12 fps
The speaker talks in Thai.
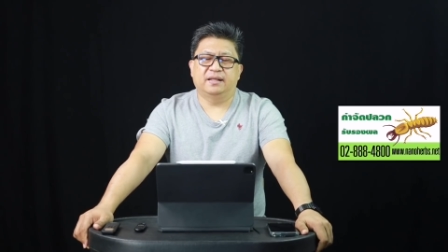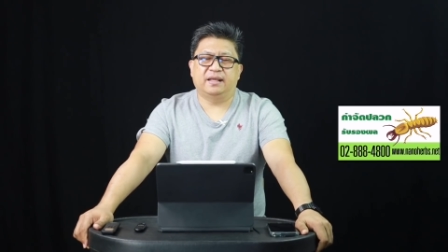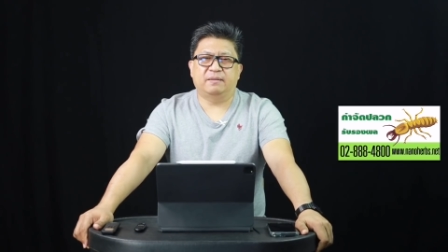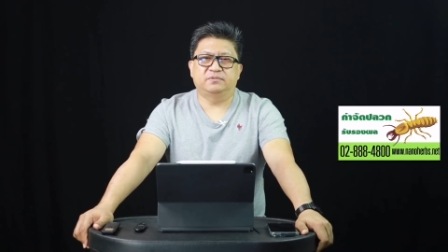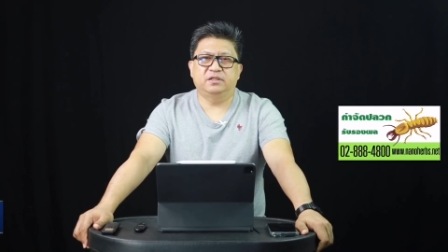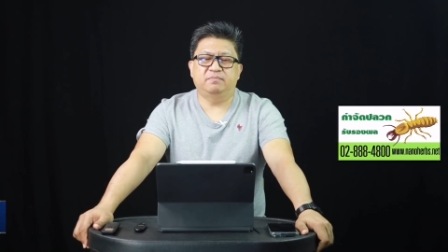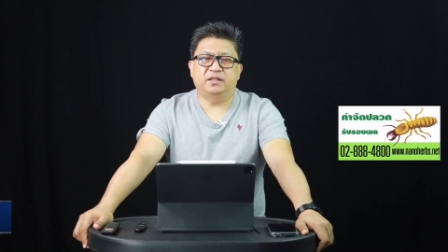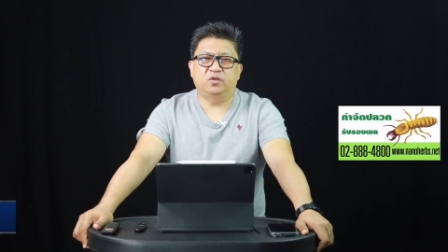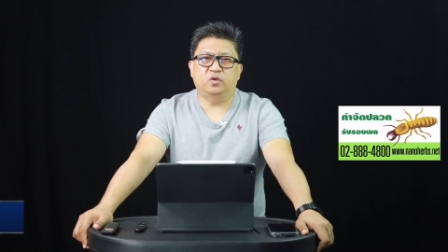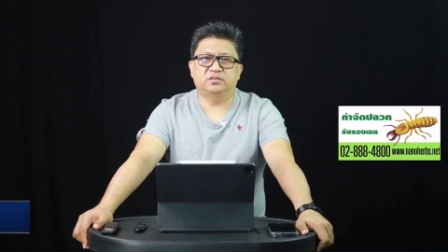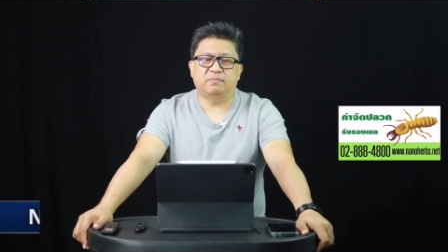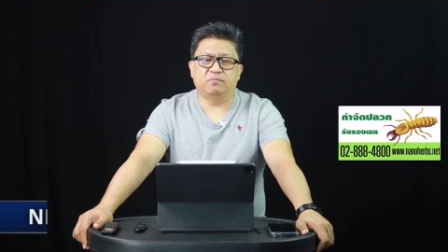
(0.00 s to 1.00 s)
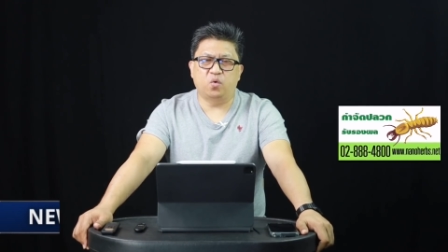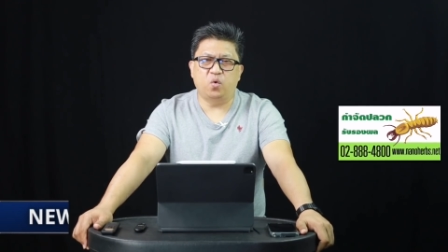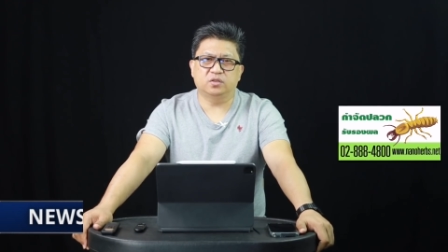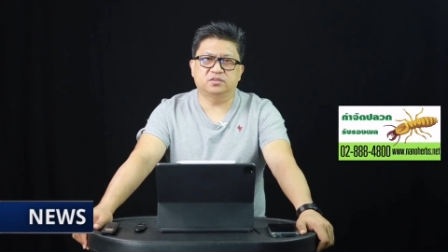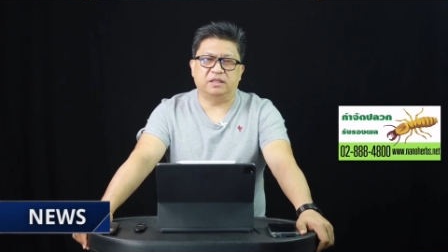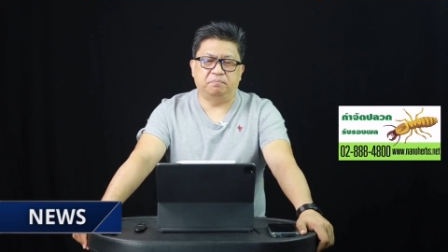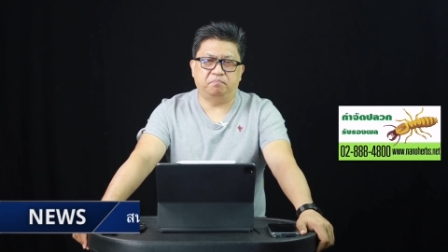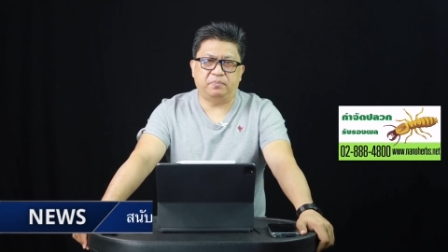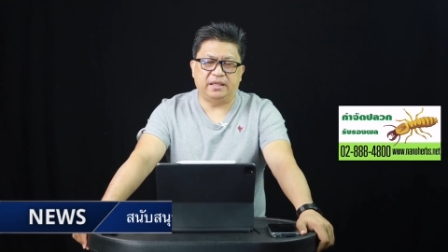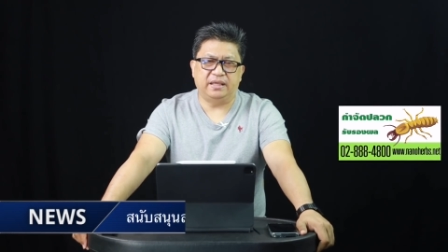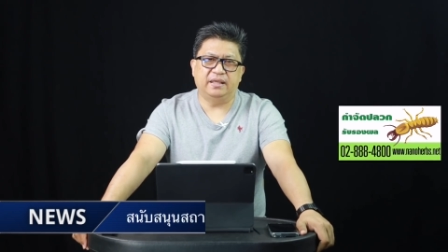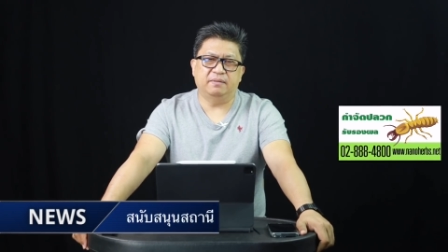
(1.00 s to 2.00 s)
นะครับซึ่งมีโทษจำคุก
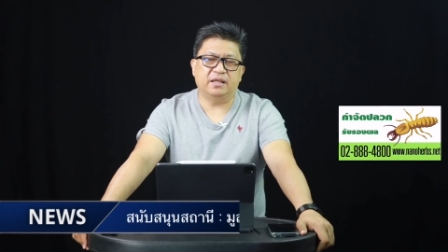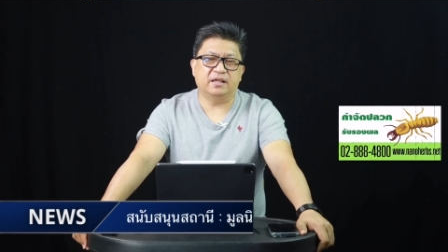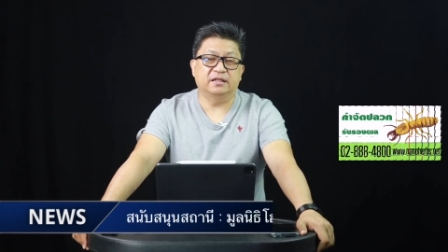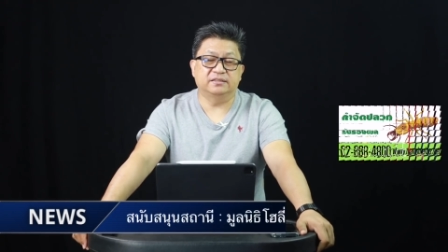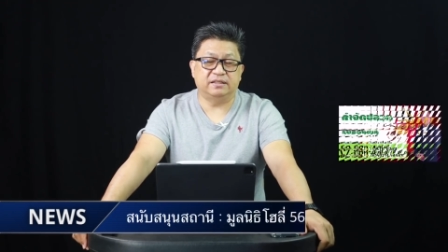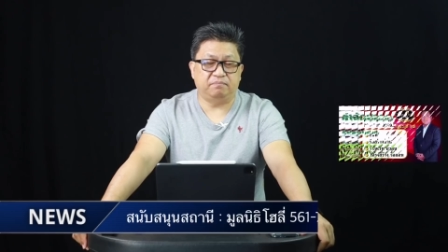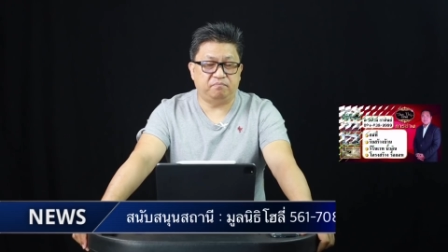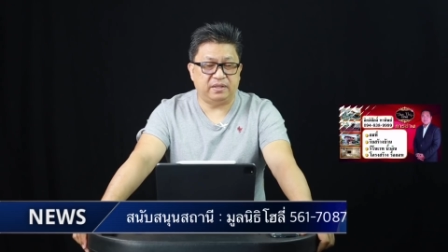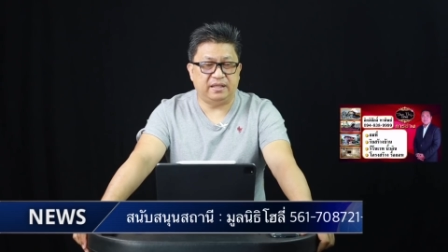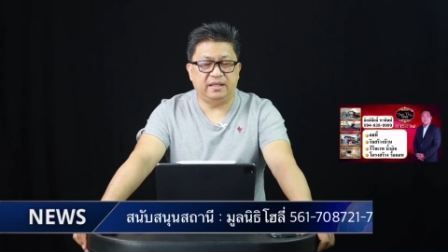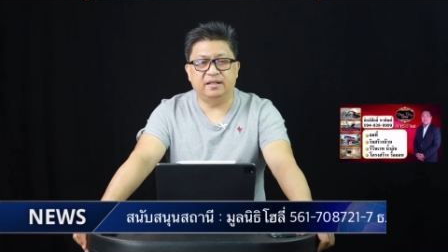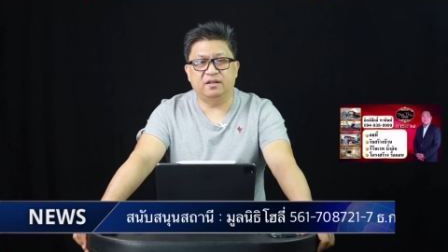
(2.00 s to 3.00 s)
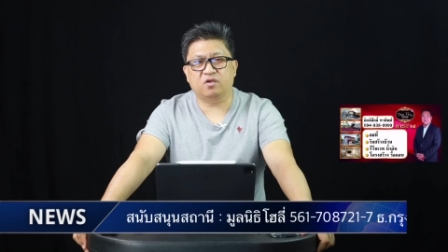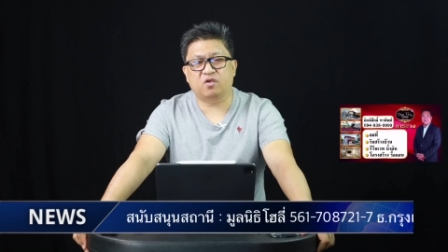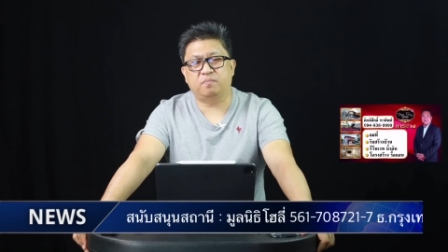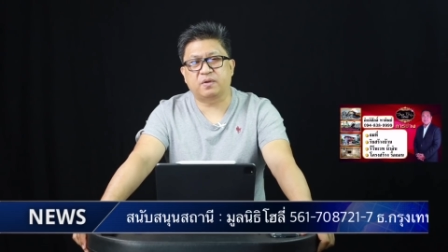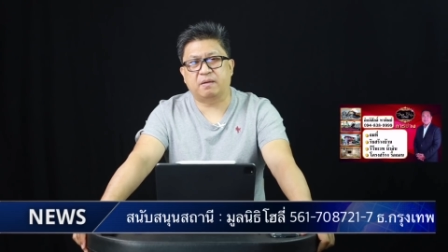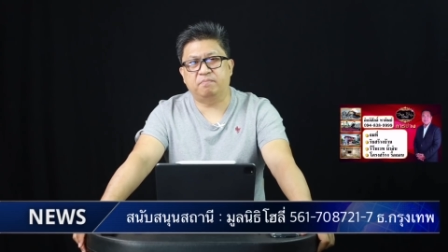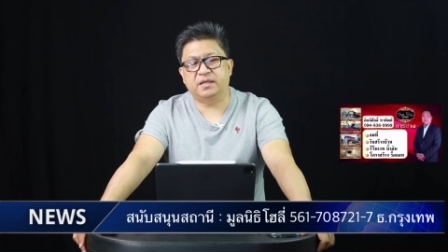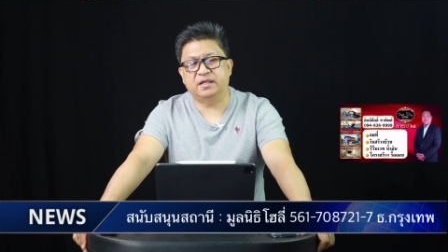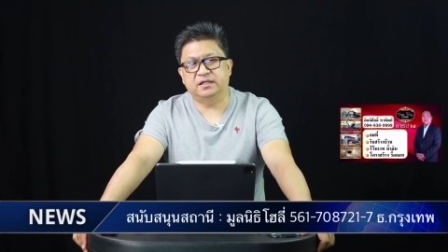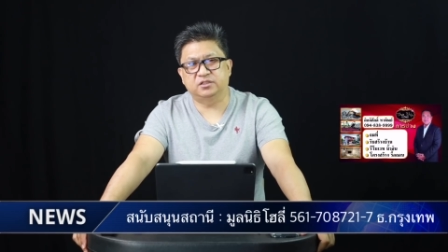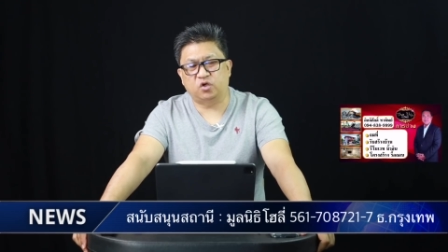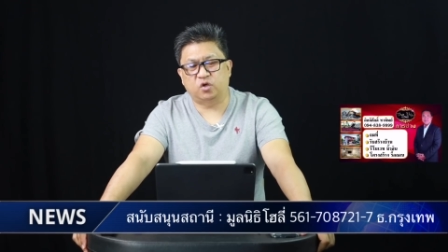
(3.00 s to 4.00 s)
10 ปีไม่เกิน 10 ปี แล้วก็ปรับไม่
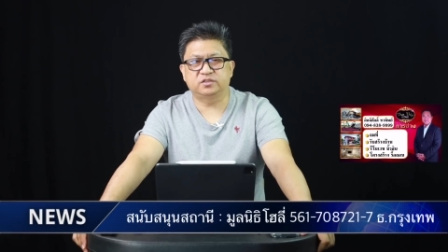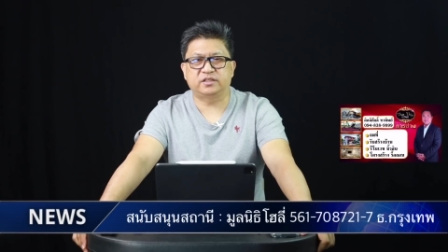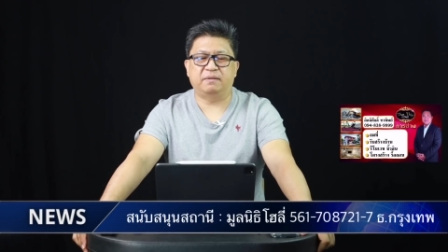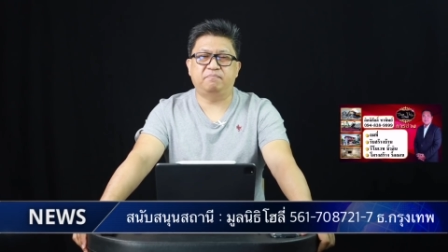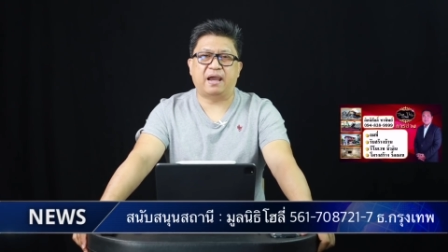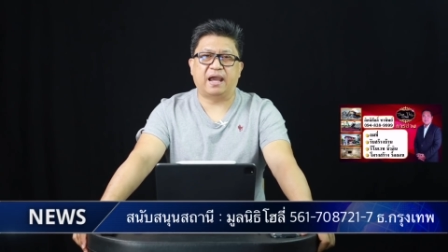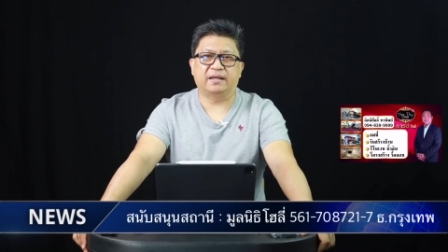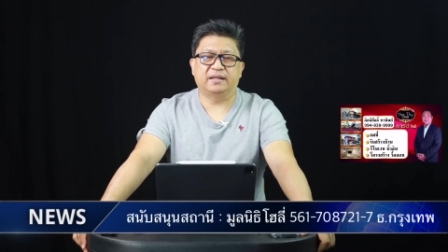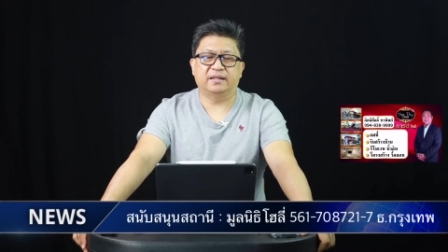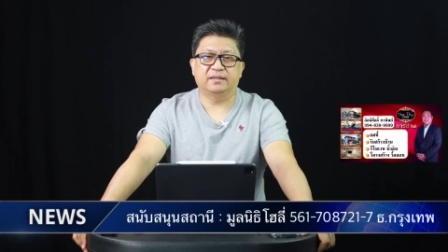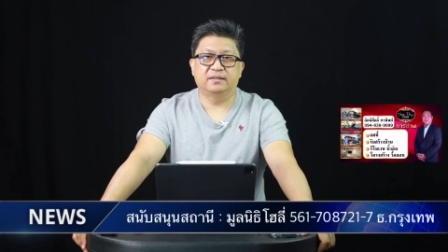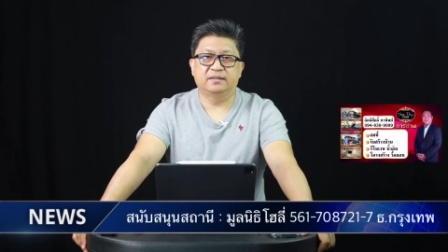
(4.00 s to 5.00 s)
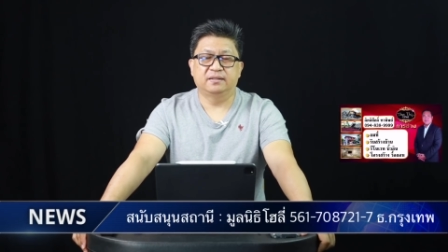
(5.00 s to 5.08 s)
เกิน 2 0 0 0 0นบาทเนี่ย